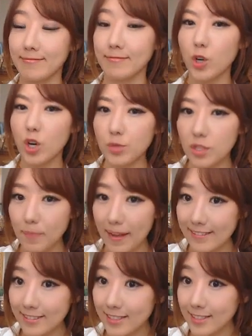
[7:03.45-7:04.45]
여러분이
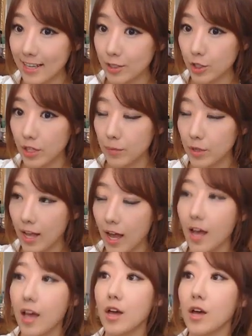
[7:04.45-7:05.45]
반드시 아셔야 됩니다.
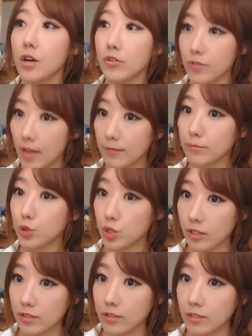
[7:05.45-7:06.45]
위안부
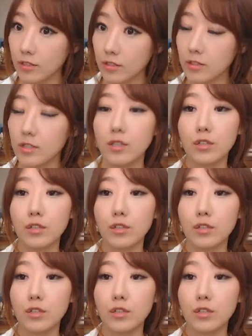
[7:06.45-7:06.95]
여성들은